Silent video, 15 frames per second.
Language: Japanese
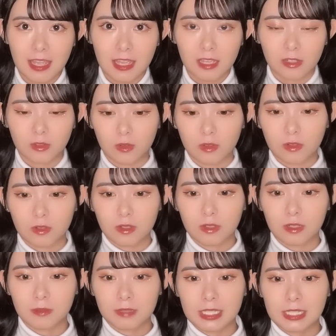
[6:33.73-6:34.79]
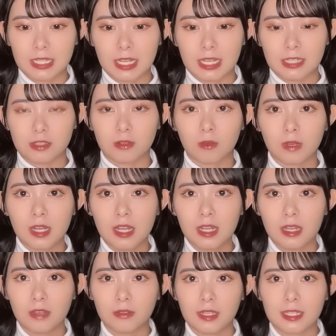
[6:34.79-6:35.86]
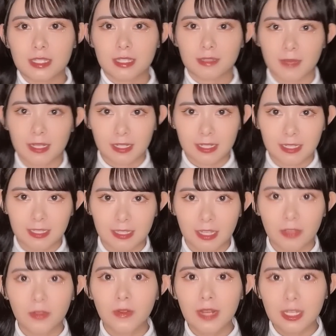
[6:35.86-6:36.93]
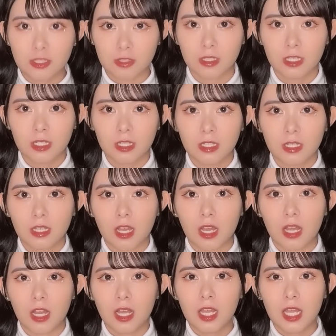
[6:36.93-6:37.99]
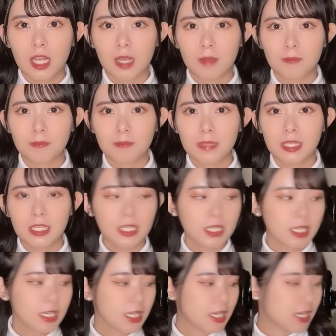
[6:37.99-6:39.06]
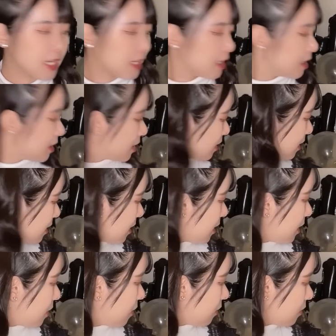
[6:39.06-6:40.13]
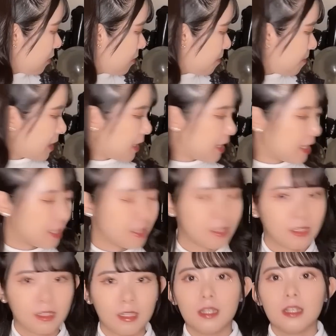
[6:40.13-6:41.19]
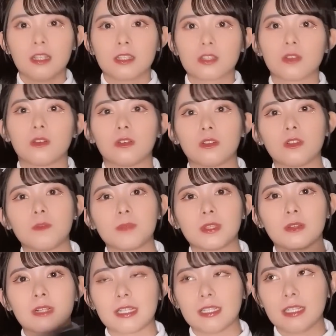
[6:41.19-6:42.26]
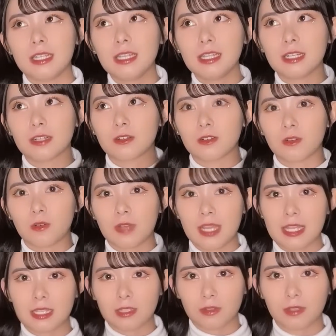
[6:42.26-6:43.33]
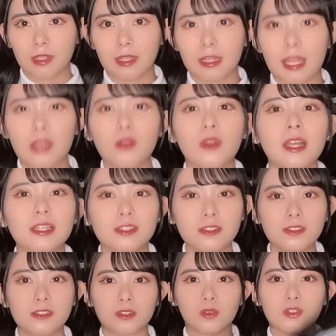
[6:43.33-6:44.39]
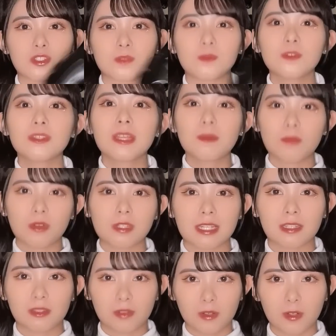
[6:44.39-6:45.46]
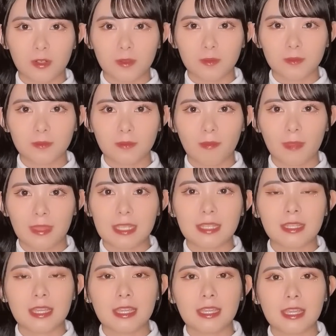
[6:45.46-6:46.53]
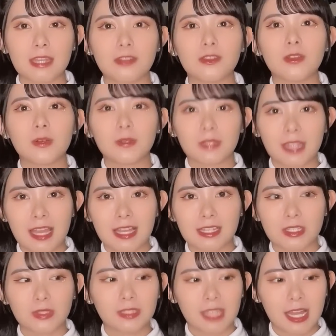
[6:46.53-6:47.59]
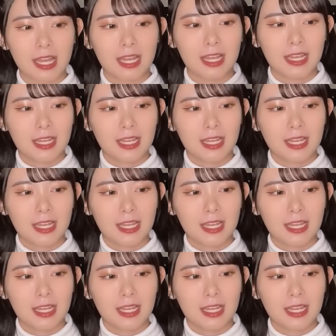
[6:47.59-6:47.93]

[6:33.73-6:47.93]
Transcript: こう、リーダーズとかお姉さんばっかりに頼らず、ああ、ピーほのぴーそう、ほのぴとかに、お姉さんとかに頼らず、こう自分でもちゃんと意見言えるような、そんな、